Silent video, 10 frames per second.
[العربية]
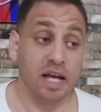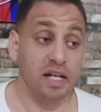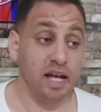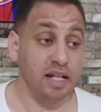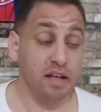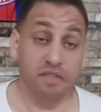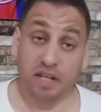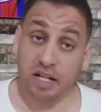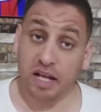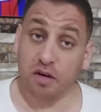لهدف
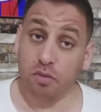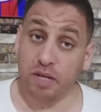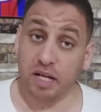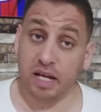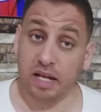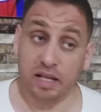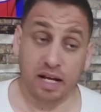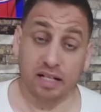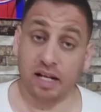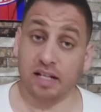إلى يومنا هذا
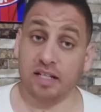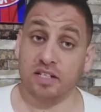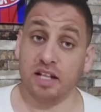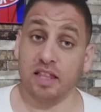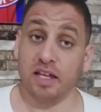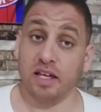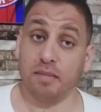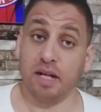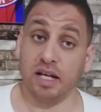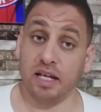عندك قداش ثلاثة
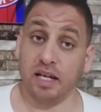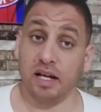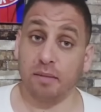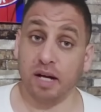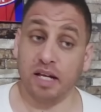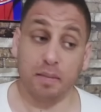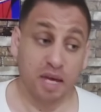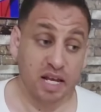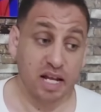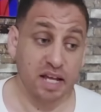أيام الحكاية أربع أيام
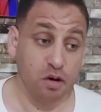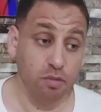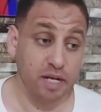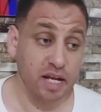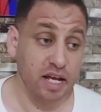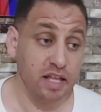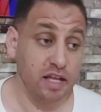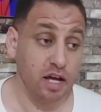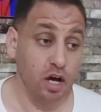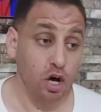إلى يومنا
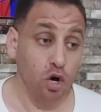هذا